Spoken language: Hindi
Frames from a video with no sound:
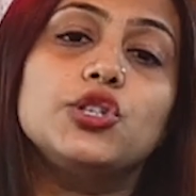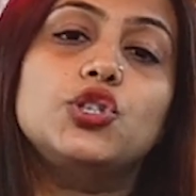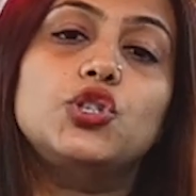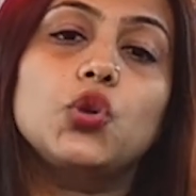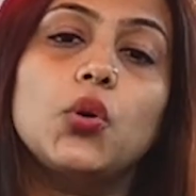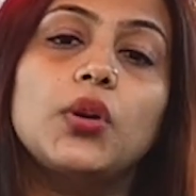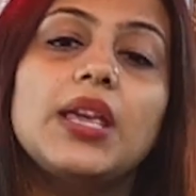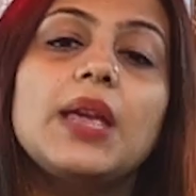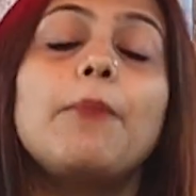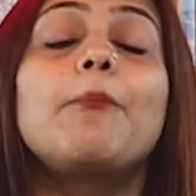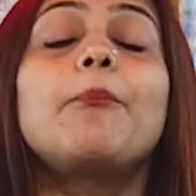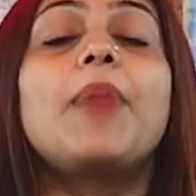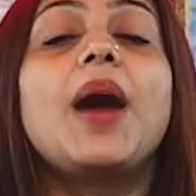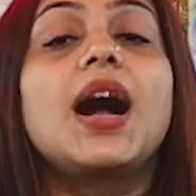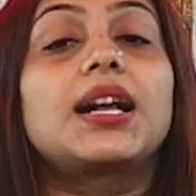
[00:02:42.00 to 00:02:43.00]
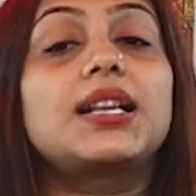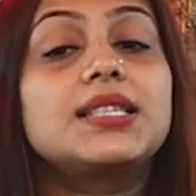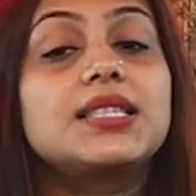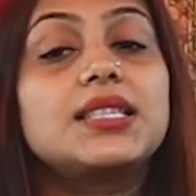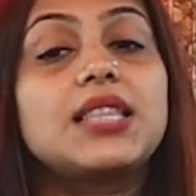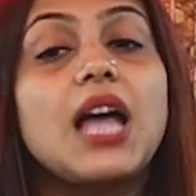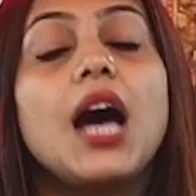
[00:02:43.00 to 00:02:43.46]
जो कि
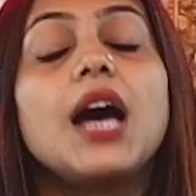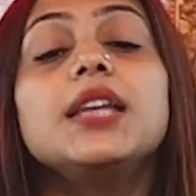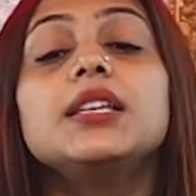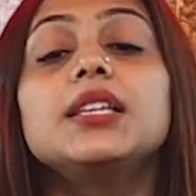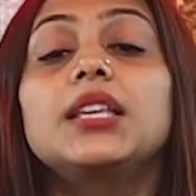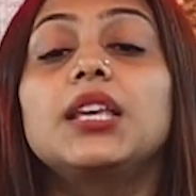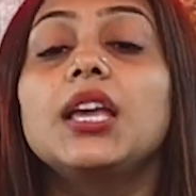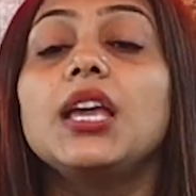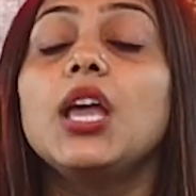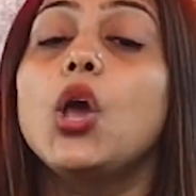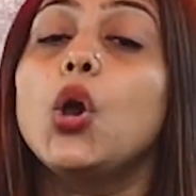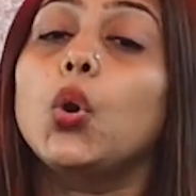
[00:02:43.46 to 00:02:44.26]
पाकिस्तान के